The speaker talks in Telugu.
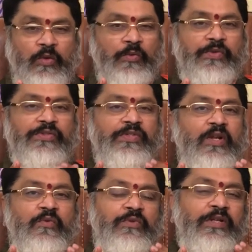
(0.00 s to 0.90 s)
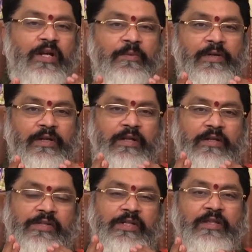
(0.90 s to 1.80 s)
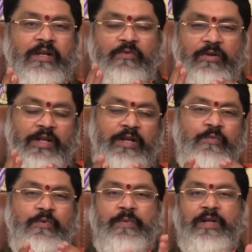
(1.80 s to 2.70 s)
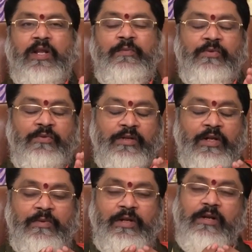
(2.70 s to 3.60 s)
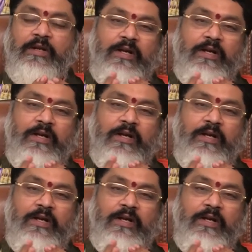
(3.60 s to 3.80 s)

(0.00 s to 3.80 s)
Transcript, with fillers: గురు సంచారం ఉంది కాబట్టి నక్షత్రం ఒకటి రెండు మూడు పాదాల మీద ఉంటుంది కాబట్టి